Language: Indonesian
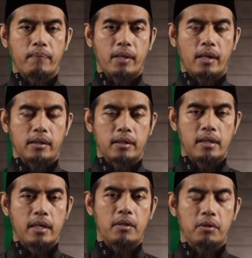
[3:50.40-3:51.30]

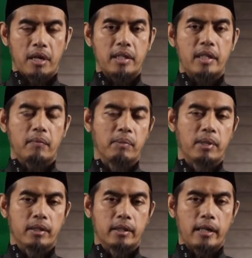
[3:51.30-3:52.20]
artinya orang yang
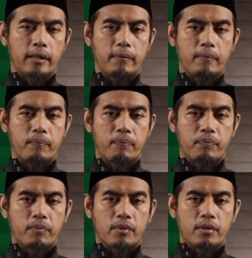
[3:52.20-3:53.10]
memberikan
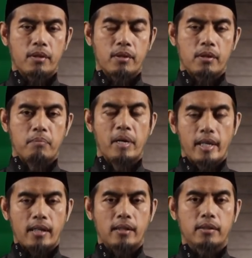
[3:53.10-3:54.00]

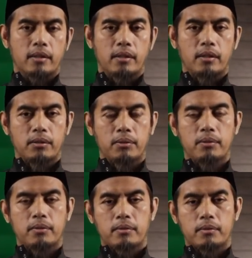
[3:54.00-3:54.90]
bayaran tertentu
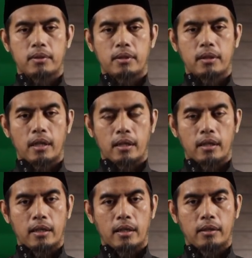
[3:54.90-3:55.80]

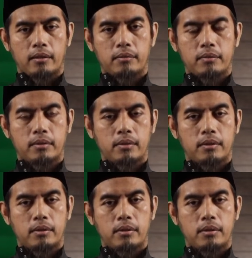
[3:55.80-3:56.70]
karena
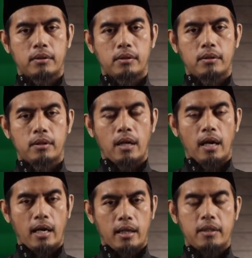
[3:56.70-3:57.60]

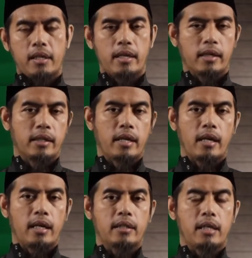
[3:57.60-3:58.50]
haknya yang
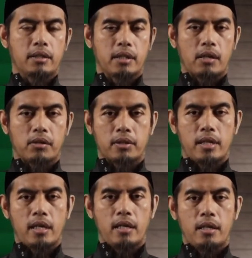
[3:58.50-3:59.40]
dihalangi yang
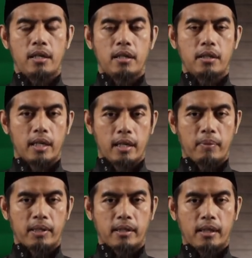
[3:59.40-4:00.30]
seharusnya dia
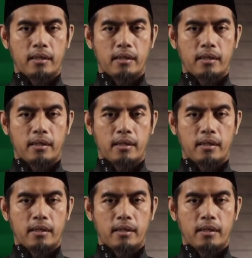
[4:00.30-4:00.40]
dapatkan.